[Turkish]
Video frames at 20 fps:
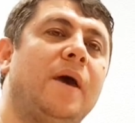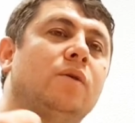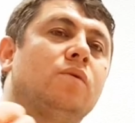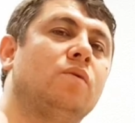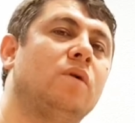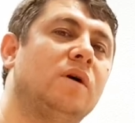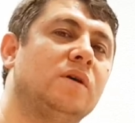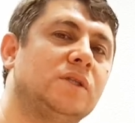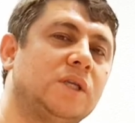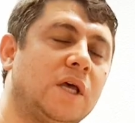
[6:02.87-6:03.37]

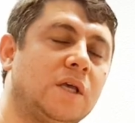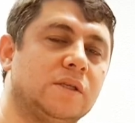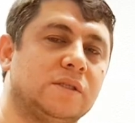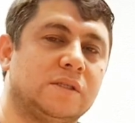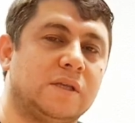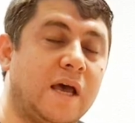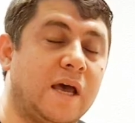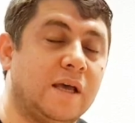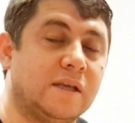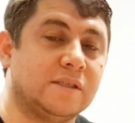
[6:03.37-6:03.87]
Erdoğan
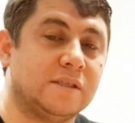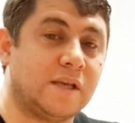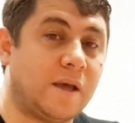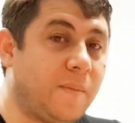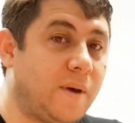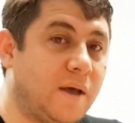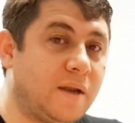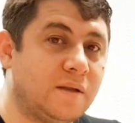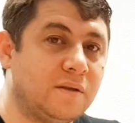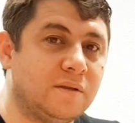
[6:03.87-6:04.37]

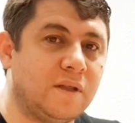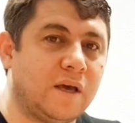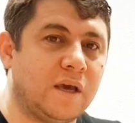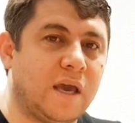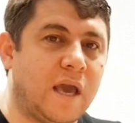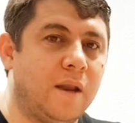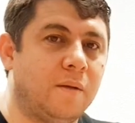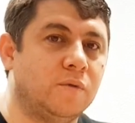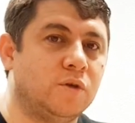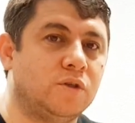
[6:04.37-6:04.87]
zamanında
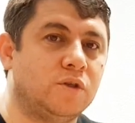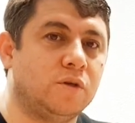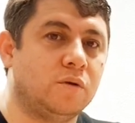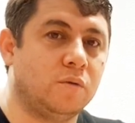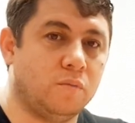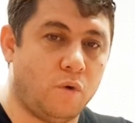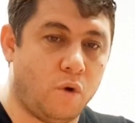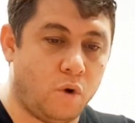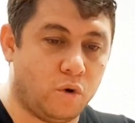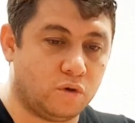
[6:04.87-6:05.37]
gelmiş.
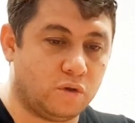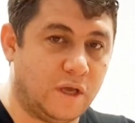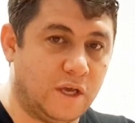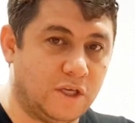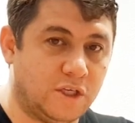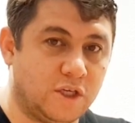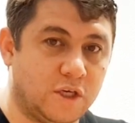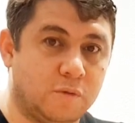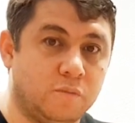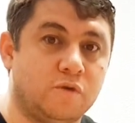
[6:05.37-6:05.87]

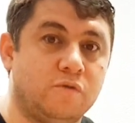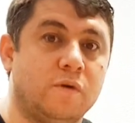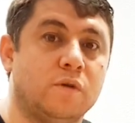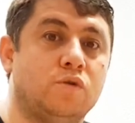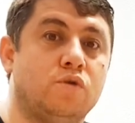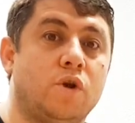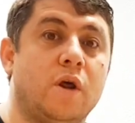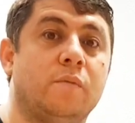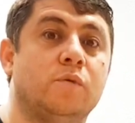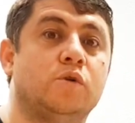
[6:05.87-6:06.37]
Ortaya çıkmış ve
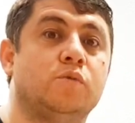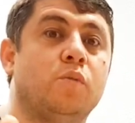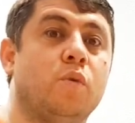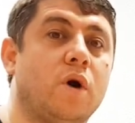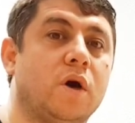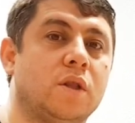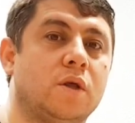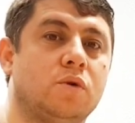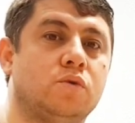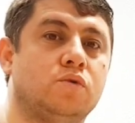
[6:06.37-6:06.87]
türemiş bu
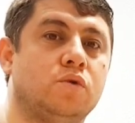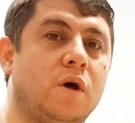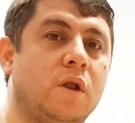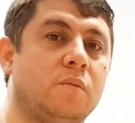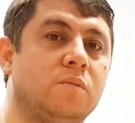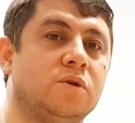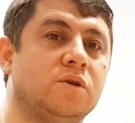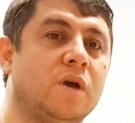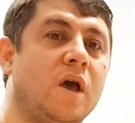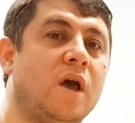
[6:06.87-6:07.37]
kadar
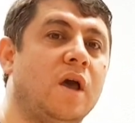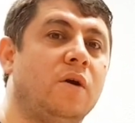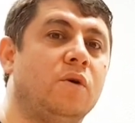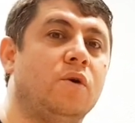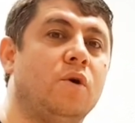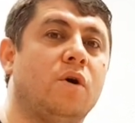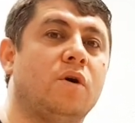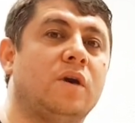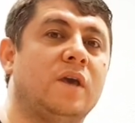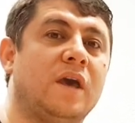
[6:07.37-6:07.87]
çoğalmış.
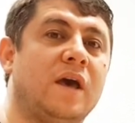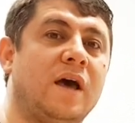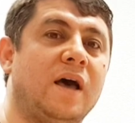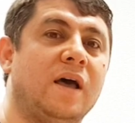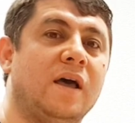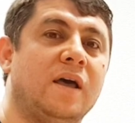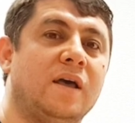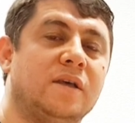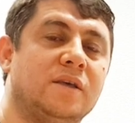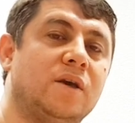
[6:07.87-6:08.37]
Yok ya
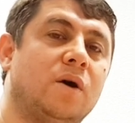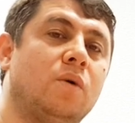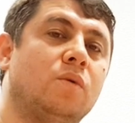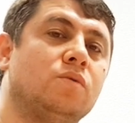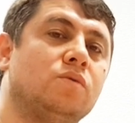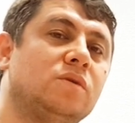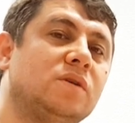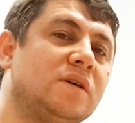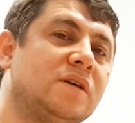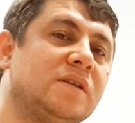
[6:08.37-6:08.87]

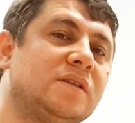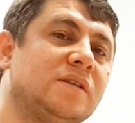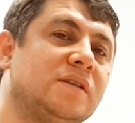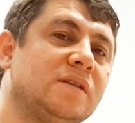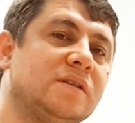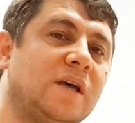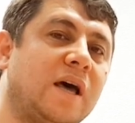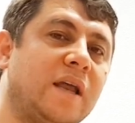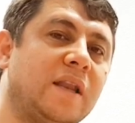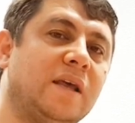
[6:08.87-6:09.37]
Yavuz
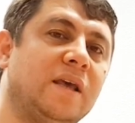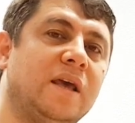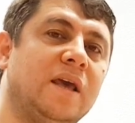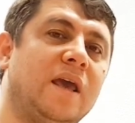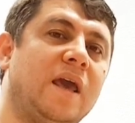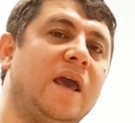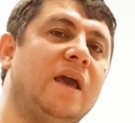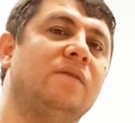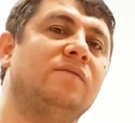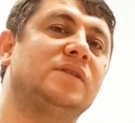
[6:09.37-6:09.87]
hırsız hani
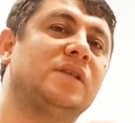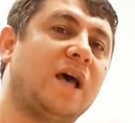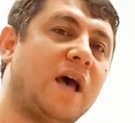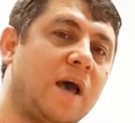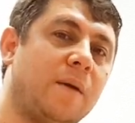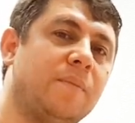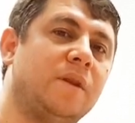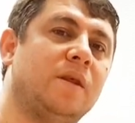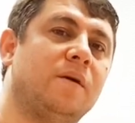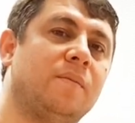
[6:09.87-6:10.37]
ev
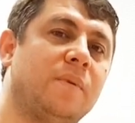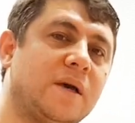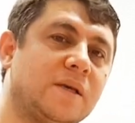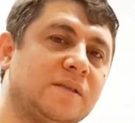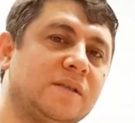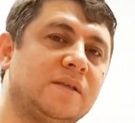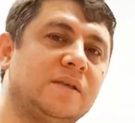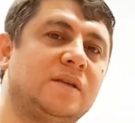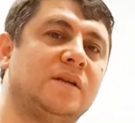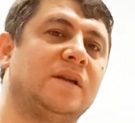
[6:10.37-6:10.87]
sahibini
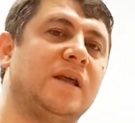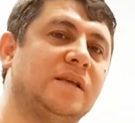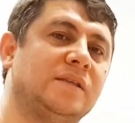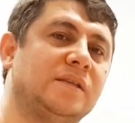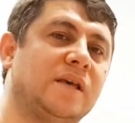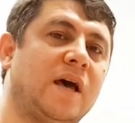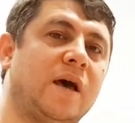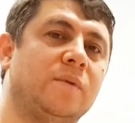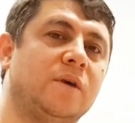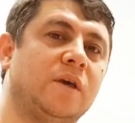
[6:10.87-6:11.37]
bastırır
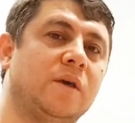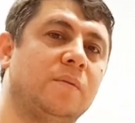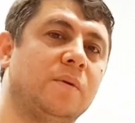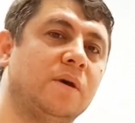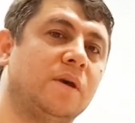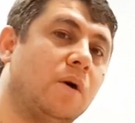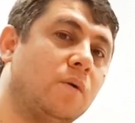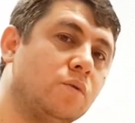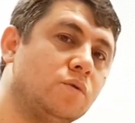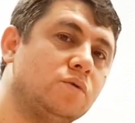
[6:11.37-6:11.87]
hesabı gibi.
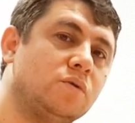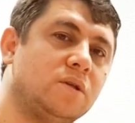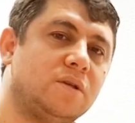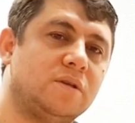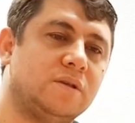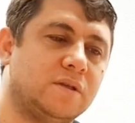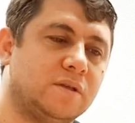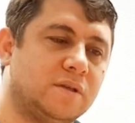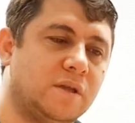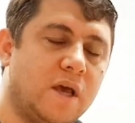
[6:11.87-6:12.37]
Yavuz
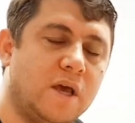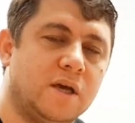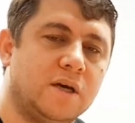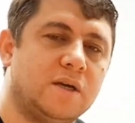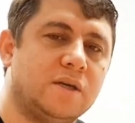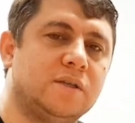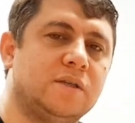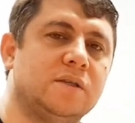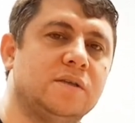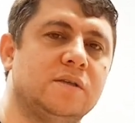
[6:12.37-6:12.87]
hırsız,
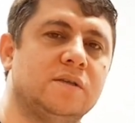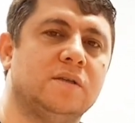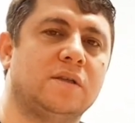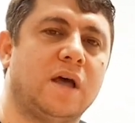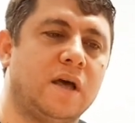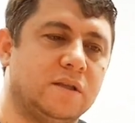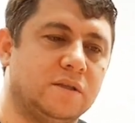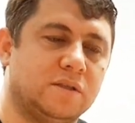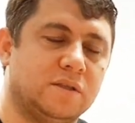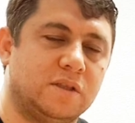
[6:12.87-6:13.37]
hırsızın
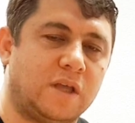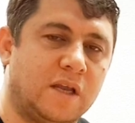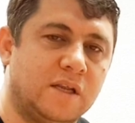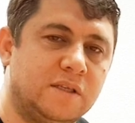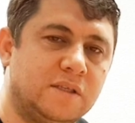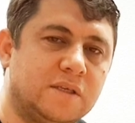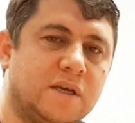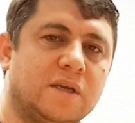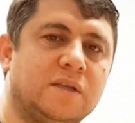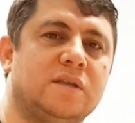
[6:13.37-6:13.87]
da
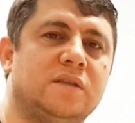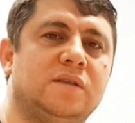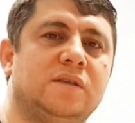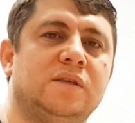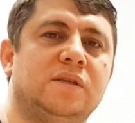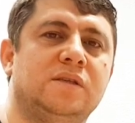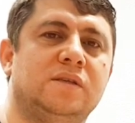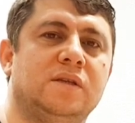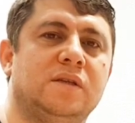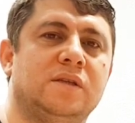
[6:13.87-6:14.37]
daniskası
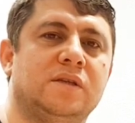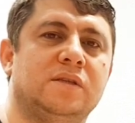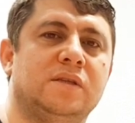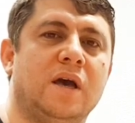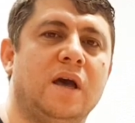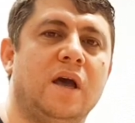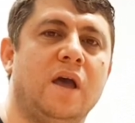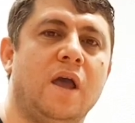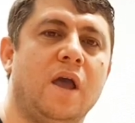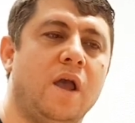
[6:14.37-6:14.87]
sizsiniz
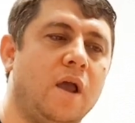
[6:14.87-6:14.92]
ya.